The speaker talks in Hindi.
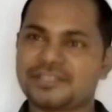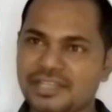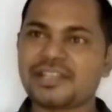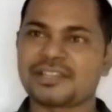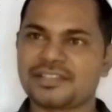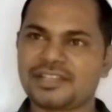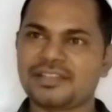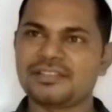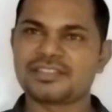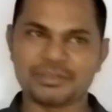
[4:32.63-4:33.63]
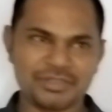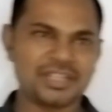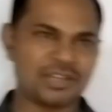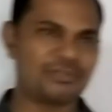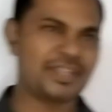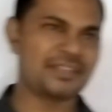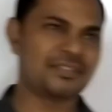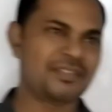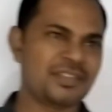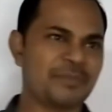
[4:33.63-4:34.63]
अच्छा लगेगा तभी ना आओगे
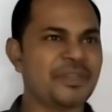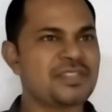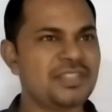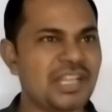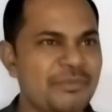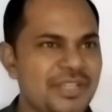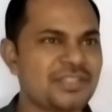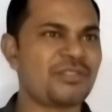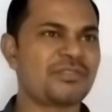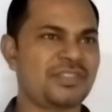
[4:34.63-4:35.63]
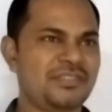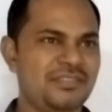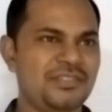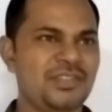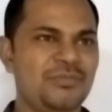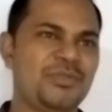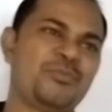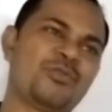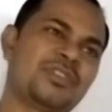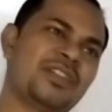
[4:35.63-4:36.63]
कि वैसे ही आगे बैठ जाओगे
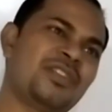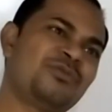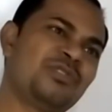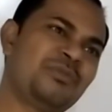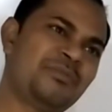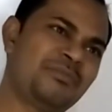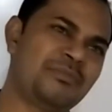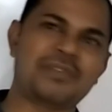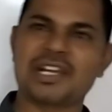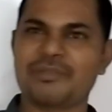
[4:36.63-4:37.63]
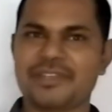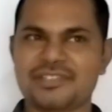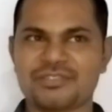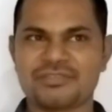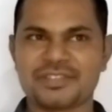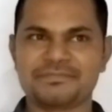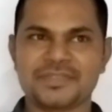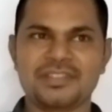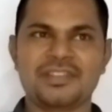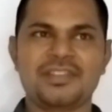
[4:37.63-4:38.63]
मैं बोर कर रहा हूँ तो भी आगे बैठ जाओगे
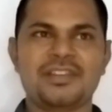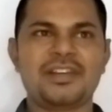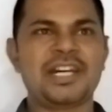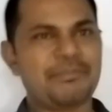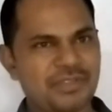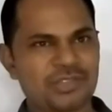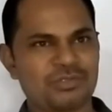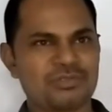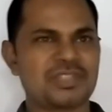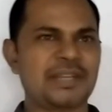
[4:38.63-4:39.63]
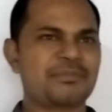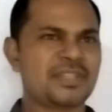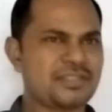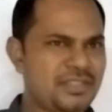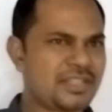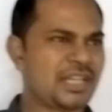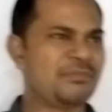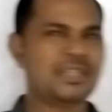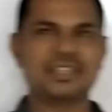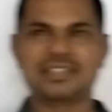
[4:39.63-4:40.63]
आपका दोस्त आपके किसी
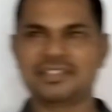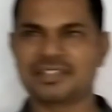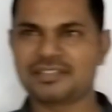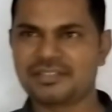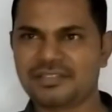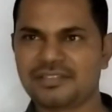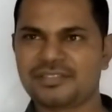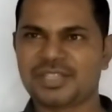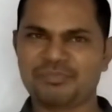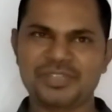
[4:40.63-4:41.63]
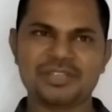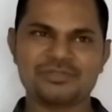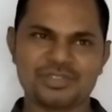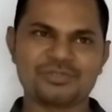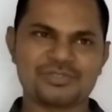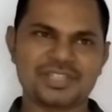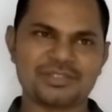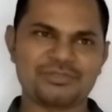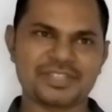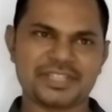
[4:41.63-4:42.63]
काम का नहीं है तब भी क्या उससे दोस्ती
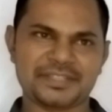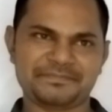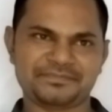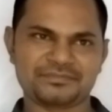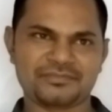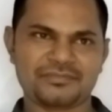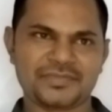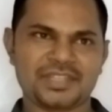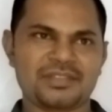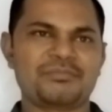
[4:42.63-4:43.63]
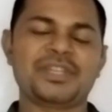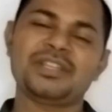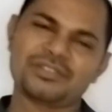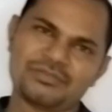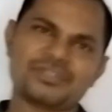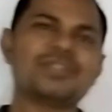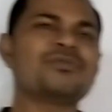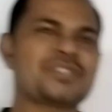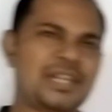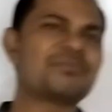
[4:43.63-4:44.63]
करोगे क्या भाई कुछ ना
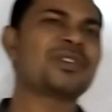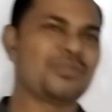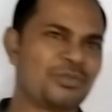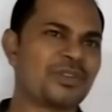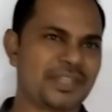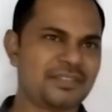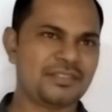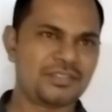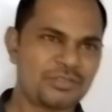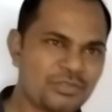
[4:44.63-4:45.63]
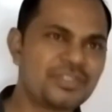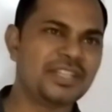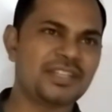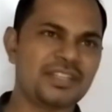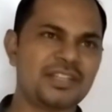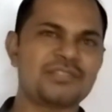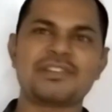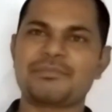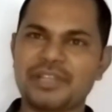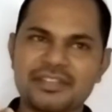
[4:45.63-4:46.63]
कुछ काम का तो हो गई कुछ नहीं करेगा तो
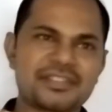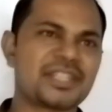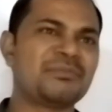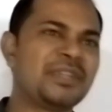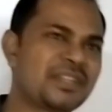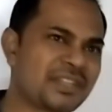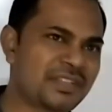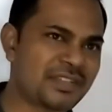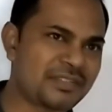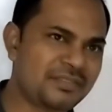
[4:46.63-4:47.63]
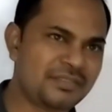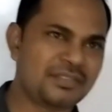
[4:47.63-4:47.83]
आपका इंटरटेनमेंट करेगा